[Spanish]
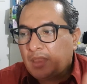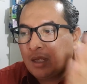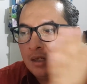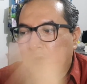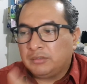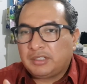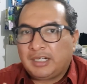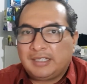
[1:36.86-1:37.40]

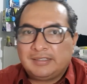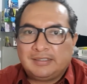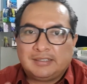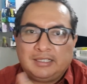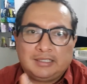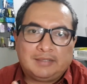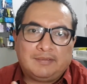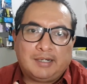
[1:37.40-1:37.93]
Otras
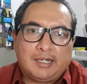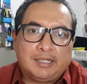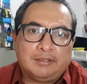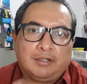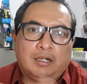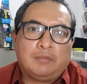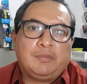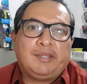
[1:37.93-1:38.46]
están trabajando
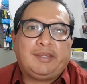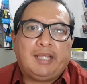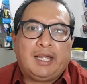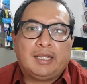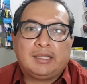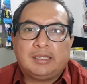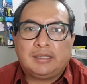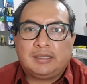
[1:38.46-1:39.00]
a la
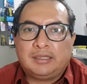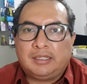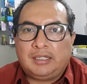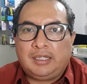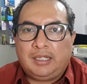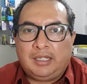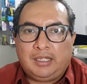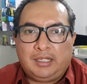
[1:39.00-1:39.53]
mitad
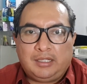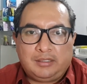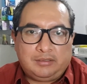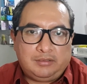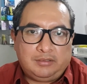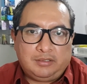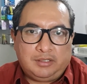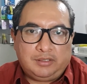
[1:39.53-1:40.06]
de,
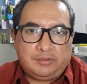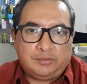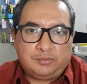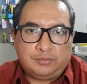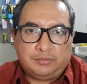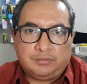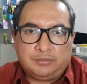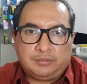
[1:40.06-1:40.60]

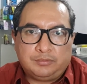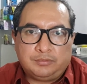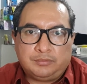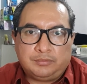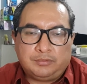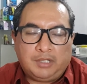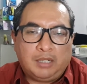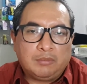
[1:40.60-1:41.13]

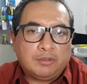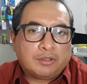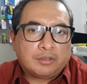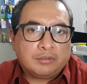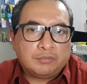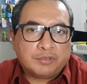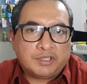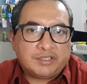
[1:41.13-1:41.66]
su labor,
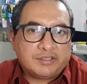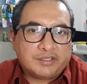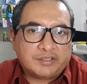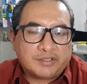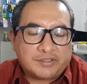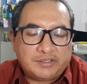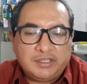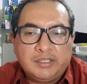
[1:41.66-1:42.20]
puede ser
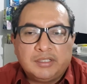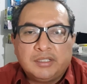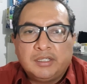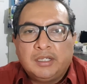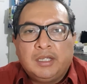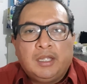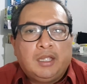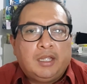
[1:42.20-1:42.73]
así.
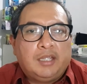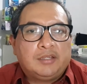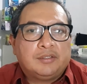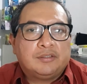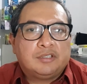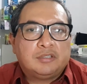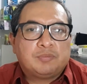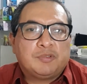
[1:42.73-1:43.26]

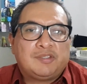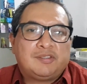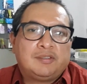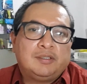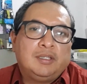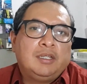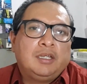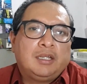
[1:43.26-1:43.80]
Entonces, pues
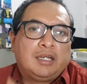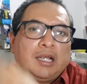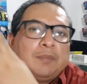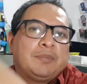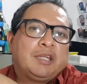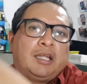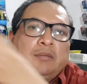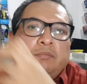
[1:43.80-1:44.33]

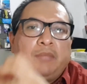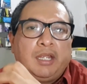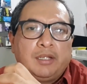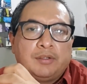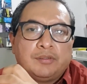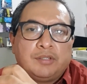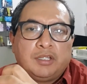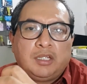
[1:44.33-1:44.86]
captan
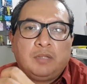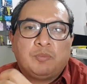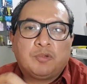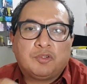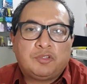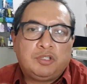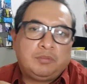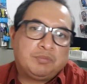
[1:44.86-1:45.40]
menos
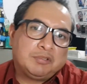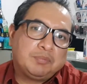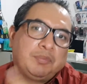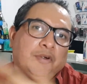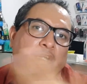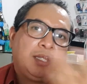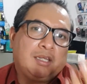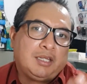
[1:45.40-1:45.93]
equipos y pues
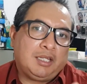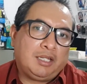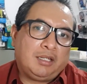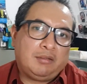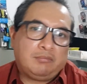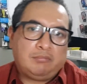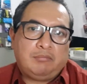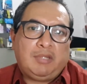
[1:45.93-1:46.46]
por
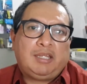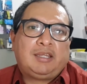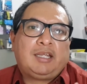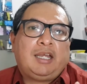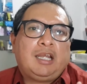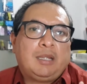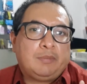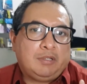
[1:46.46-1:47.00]
ende me
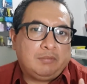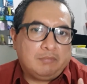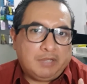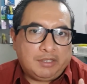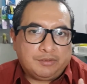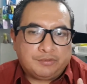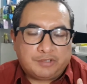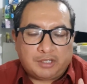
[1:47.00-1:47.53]
traen a mí
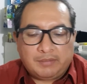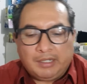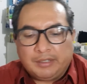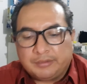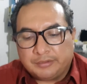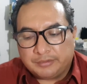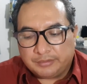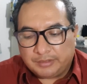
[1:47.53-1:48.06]
menos
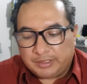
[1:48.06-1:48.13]
trabajo.